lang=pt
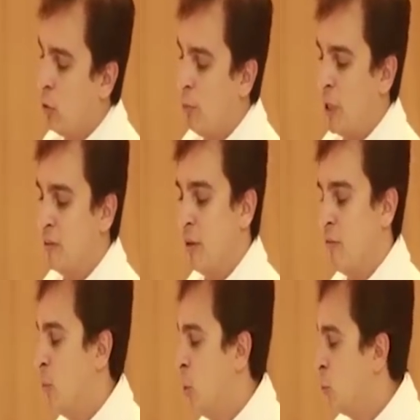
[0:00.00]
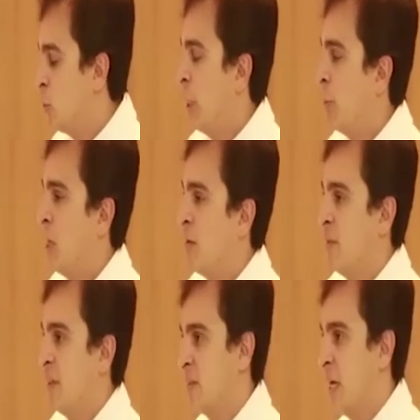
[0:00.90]
que passava muito tempo na
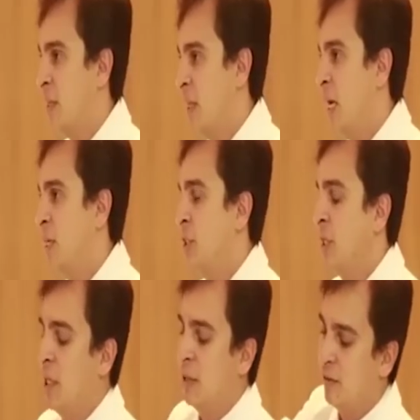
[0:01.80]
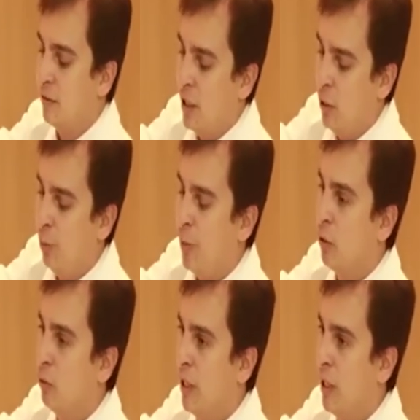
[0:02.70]
fase catágena, que é sem o
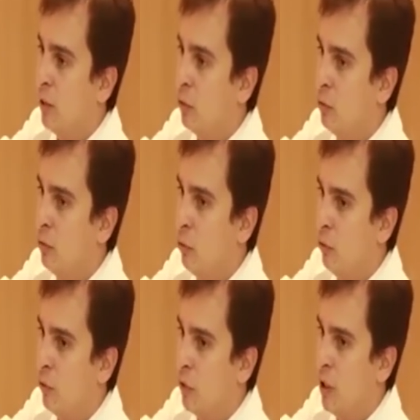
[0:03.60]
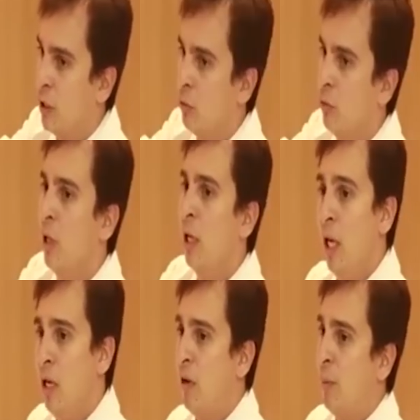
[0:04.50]
pelo dentro, o folículo,
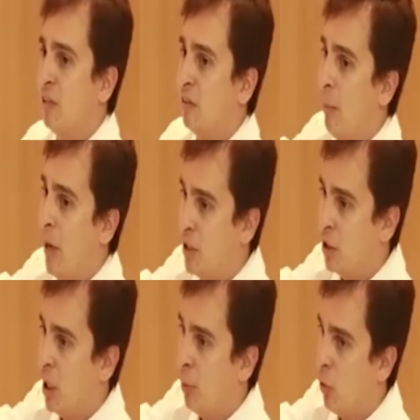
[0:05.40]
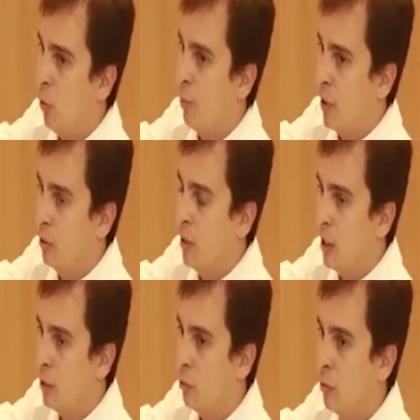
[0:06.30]
ele vai passar mais tempo com o pelo
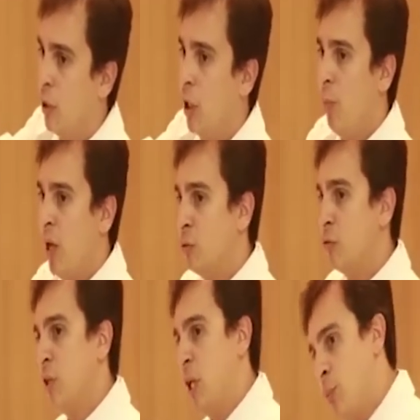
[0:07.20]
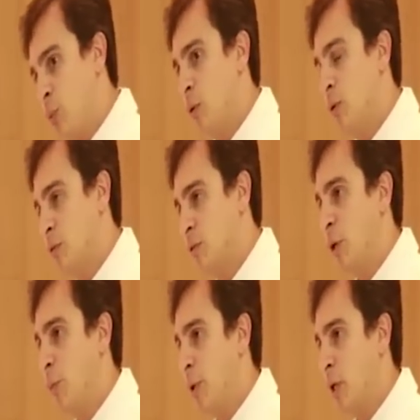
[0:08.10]
dentro e menos tempo sem
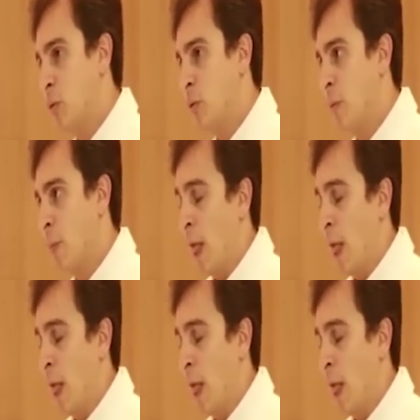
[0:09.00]
o pelo.